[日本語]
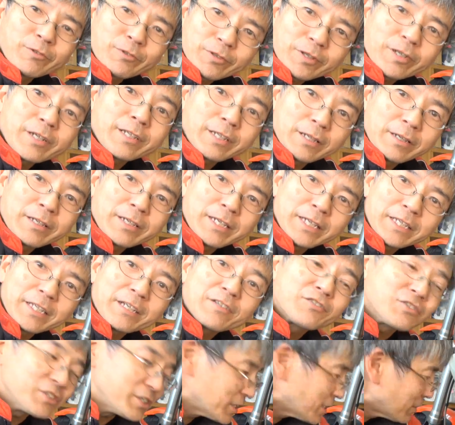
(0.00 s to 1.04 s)
ころ、ね、冷却
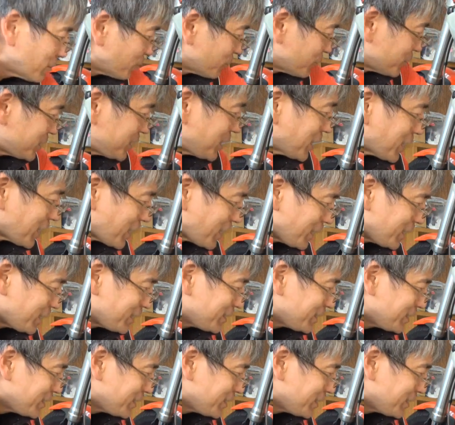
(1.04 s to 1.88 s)
水下から